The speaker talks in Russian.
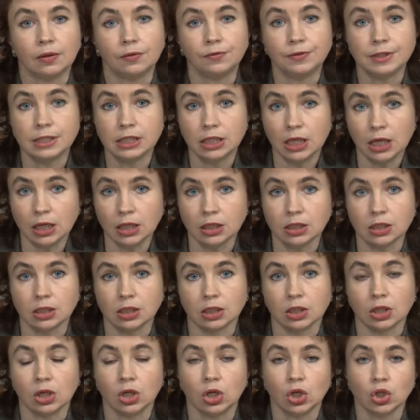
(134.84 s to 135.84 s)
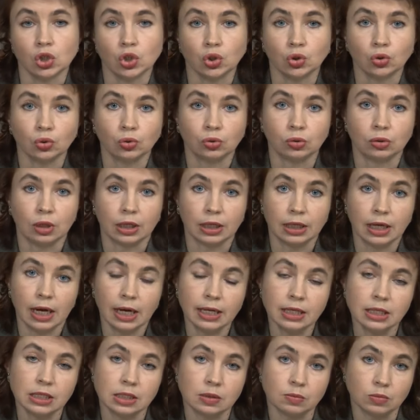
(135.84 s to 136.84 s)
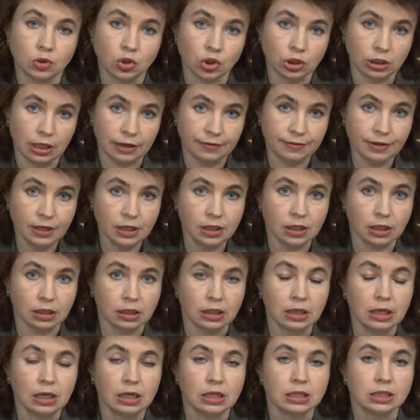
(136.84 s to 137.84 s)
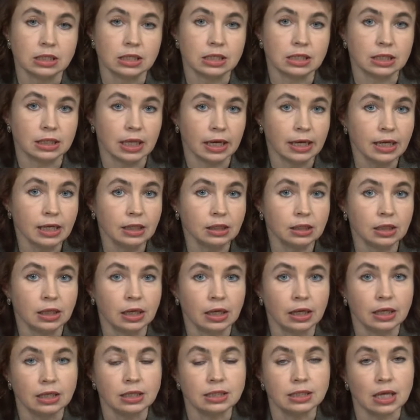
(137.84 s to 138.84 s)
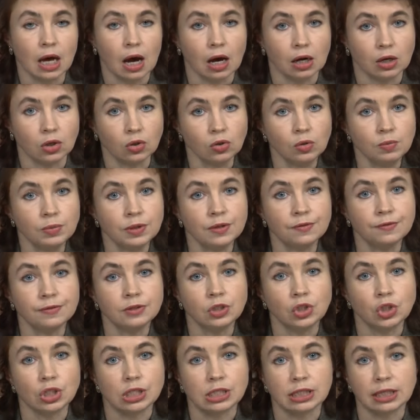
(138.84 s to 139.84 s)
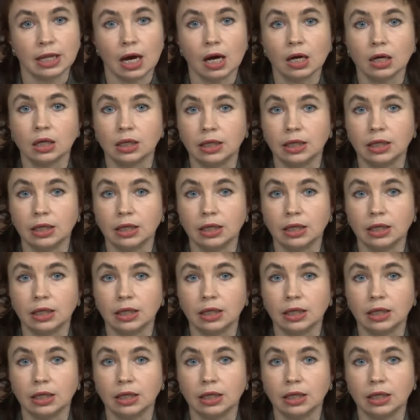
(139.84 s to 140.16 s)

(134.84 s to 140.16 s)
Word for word: Вы знаете, что организм человека состоит из огромного числа